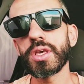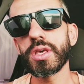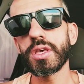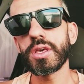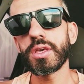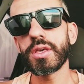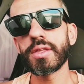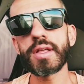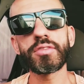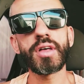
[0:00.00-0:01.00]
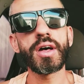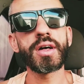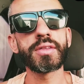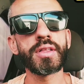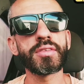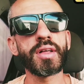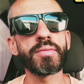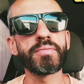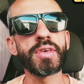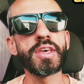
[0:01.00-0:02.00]
E nessa,
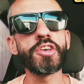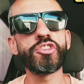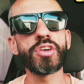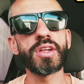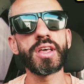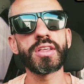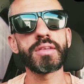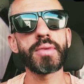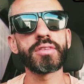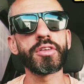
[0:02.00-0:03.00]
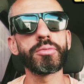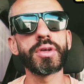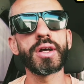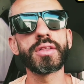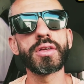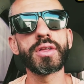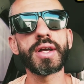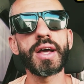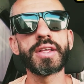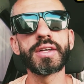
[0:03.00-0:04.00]
nessa rixa né, entre Marcelo Brigadeiro e
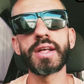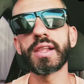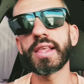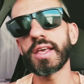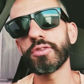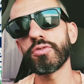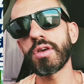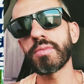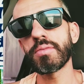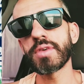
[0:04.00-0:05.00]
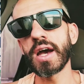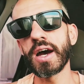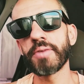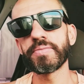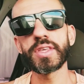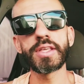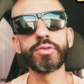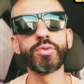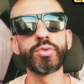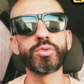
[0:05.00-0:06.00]
Cariani, além do MMA e
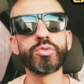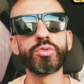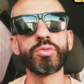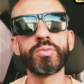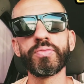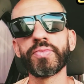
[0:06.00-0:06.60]
do, do,